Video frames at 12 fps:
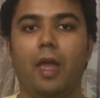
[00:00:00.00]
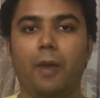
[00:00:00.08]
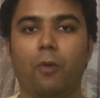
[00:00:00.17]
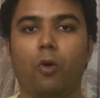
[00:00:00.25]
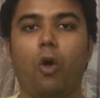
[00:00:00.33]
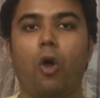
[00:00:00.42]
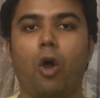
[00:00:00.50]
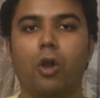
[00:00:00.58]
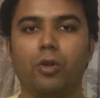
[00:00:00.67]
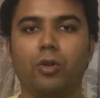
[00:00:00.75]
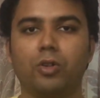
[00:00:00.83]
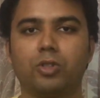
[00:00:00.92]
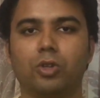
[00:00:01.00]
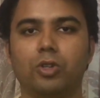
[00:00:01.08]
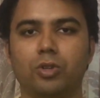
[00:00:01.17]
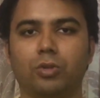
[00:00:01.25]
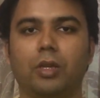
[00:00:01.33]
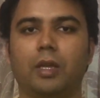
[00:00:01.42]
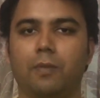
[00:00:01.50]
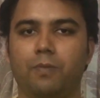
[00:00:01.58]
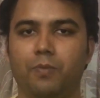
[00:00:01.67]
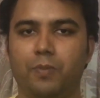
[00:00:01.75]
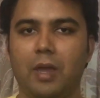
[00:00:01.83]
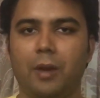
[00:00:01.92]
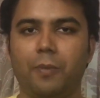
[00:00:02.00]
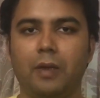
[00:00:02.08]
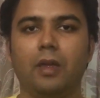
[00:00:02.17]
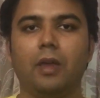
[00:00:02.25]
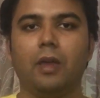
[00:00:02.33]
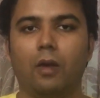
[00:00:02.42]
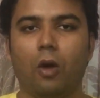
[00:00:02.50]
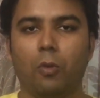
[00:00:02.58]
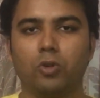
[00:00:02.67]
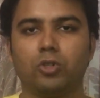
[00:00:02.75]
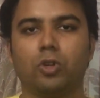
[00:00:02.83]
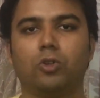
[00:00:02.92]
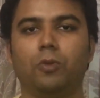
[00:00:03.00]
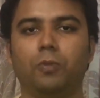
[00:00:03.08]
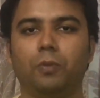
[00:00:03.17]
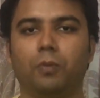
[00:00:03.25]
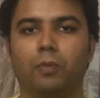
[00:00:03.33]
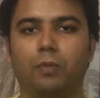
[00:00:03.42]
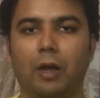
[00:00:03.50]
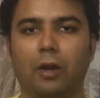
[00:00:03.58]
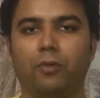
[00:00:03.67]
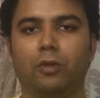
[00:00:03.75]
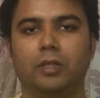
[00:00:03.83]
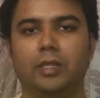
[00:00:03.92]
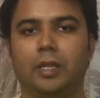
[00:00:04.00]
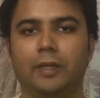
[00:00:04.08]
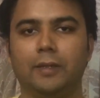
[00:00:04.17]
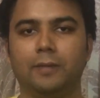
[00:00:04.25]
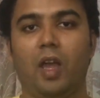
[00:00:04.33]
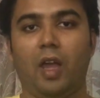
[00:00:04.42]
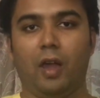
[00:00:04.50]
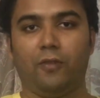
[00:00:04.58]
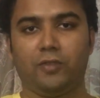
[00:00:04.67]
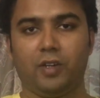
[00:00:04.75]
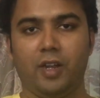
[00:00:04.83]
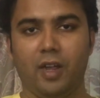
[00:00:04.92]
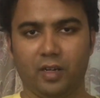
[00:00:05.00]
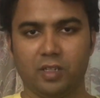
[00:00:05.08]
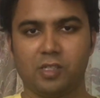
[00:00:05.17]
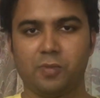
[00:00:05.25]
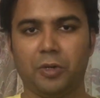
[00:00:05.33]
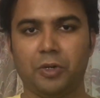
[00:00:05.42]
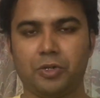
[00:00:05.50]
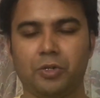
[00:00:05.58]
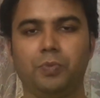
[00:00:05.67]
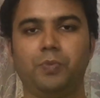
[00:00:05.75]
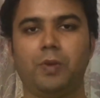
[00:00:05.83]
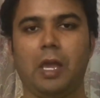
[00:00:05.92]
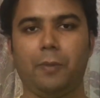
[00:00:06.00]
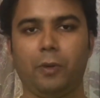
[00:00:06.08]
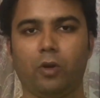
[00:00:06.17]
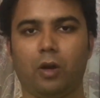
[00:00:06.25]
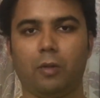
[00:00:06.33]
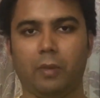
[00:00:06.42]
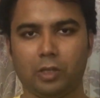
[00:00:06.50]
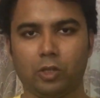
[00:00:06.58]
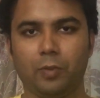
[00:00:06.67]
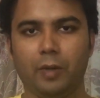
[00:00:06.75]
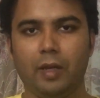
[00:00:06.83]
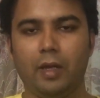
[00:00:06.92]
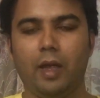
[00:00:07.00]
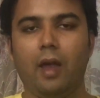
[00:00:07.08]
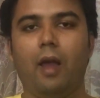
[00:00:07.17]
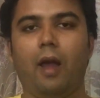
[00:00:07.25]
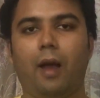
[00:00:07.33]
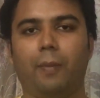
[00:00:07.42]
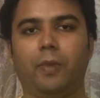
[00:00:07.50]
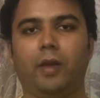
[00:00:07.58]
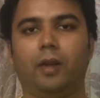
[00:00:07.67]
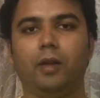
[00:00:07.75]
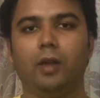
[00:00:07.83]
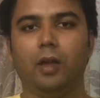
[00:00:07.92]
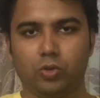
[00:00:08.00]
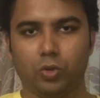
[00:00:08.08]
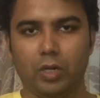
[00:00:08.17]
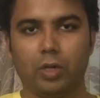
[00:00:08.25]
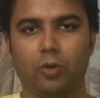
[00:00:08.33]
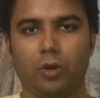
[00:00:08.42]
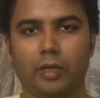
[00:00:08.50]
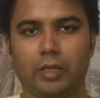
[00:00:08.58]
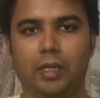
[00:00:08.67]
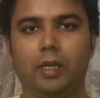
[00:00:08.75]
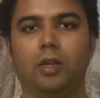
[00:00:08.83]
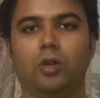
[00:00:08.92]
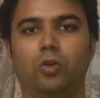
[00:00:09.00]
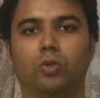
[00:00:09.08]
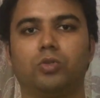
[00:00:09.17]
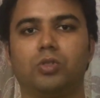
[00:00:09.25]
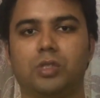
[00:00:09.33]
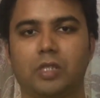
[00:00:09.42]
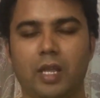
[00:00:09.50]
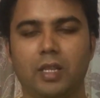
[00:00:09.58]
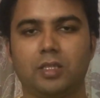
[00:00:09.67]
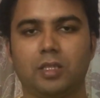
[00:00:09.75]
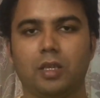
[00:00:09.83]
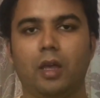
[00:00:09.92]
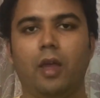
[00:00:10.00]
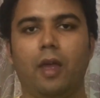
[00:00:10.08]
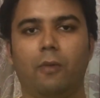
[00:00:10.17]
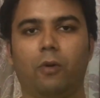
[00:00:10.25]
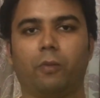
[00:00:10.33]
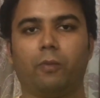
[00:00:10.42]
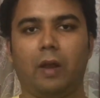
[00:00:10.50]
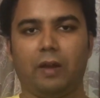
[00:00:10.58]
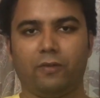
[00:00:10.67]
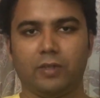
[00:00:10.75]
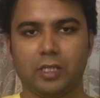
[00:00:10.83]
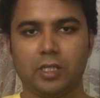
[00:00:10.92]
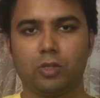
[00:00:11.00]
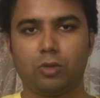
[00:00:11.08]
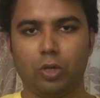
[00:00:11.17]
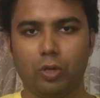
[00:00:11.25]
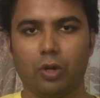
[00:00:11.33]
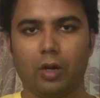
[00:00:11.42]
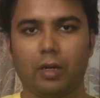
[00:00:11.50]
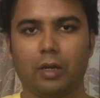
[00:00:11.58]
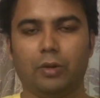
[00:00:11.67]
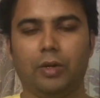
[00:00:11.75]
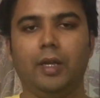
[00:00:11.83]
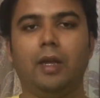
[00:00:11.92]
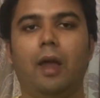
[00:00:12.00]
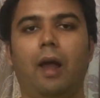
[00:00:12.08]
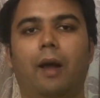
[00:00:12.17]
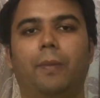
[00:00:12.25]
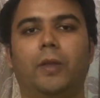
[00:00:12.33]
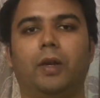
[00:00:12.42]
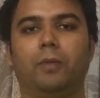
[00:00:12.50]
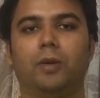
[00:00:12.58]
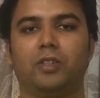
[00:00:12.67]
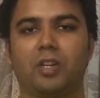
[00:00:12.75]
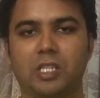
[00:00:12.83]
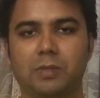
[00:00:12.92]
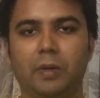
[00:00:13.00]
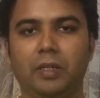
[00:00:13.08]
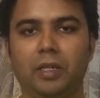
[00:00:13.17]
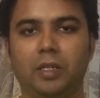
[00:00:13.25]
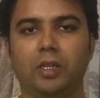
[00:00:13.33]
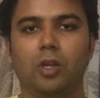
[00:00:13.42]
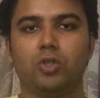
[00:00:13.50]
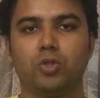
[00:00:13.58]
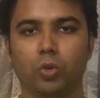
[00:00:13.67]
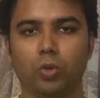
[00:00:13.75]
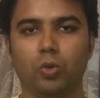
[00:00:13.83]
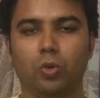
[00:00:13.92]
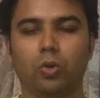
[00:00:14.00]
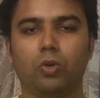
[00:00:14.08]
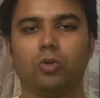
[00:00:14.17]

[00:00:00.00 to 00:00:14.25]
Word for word: এবং অন্যান্য সলিউশন থেকে পিআরপি অবশ্যই খুব ভালো ফল দিয়ে থাকে আফটার হেয়ার ট্রান্সপ্লান্টেশন পিআরপি করার মাধ্যমে আপনার চুলের গোড়াতে নতুন সেলস এবং ব্লাড ভেসেলস তৈরি করার কারণে আপনার ট্রান্সপ্লান্টেড চুলগুলো